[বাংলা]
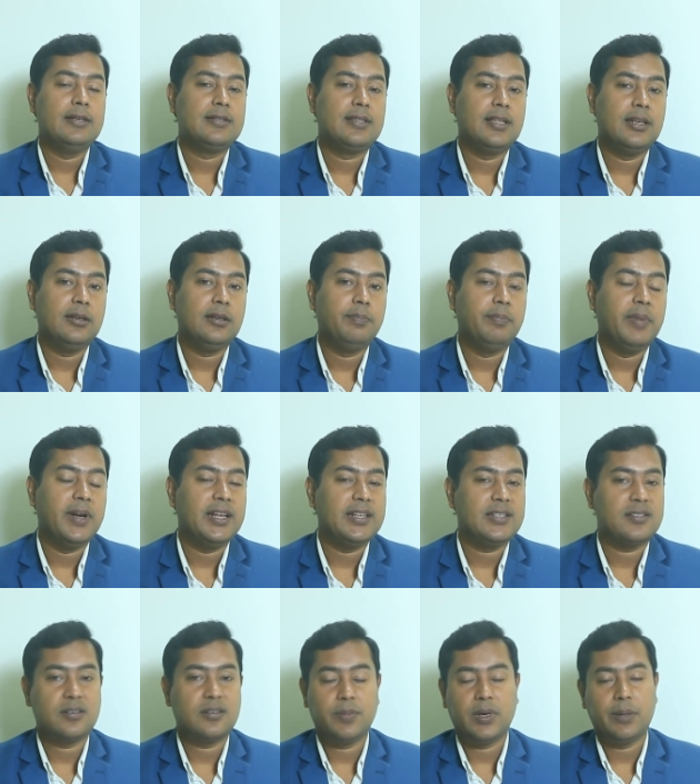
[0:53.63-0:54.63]
স্ত্রীর
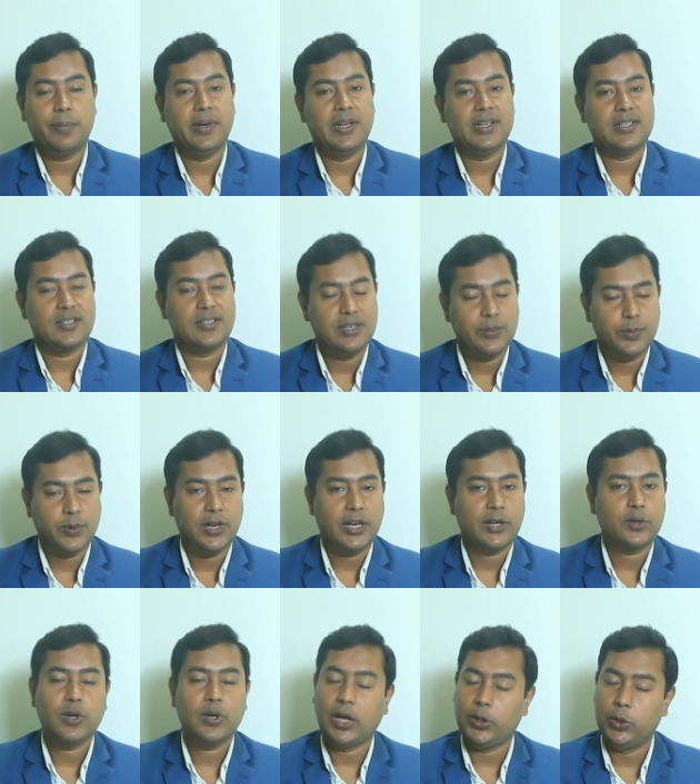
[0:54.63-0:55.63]
ব্রেস্ট বা ব্রেস্ট নিপলে
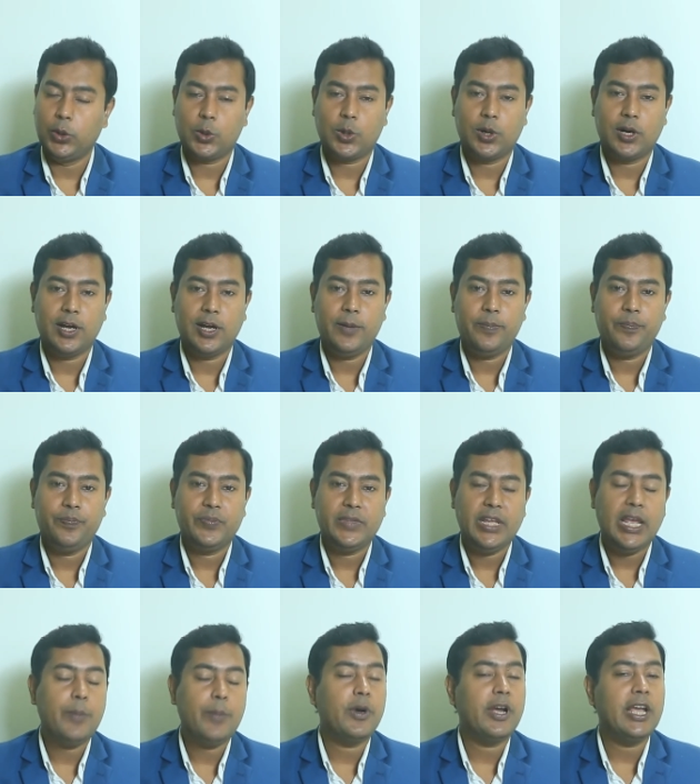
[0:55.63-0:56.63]
একটু আদর করা
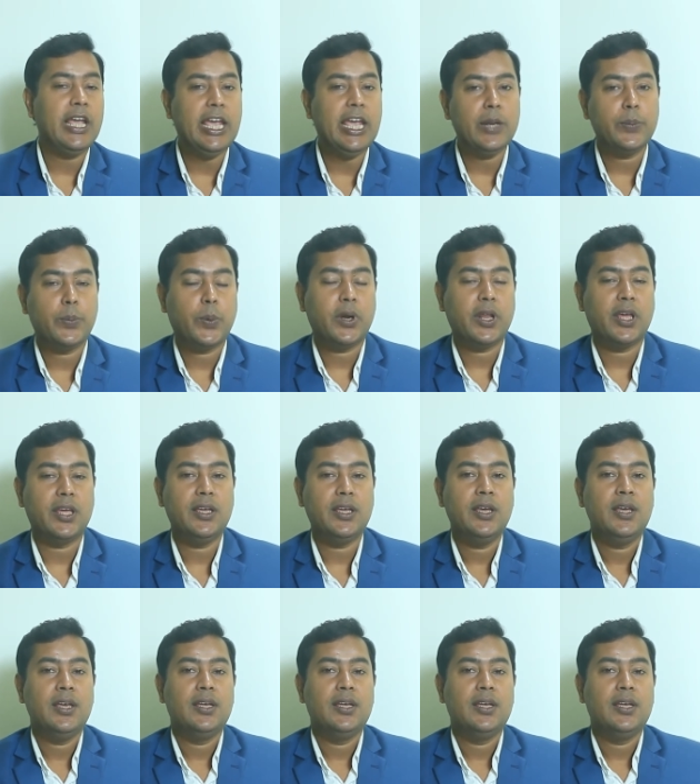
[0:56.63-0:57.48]
এবং এরপরেই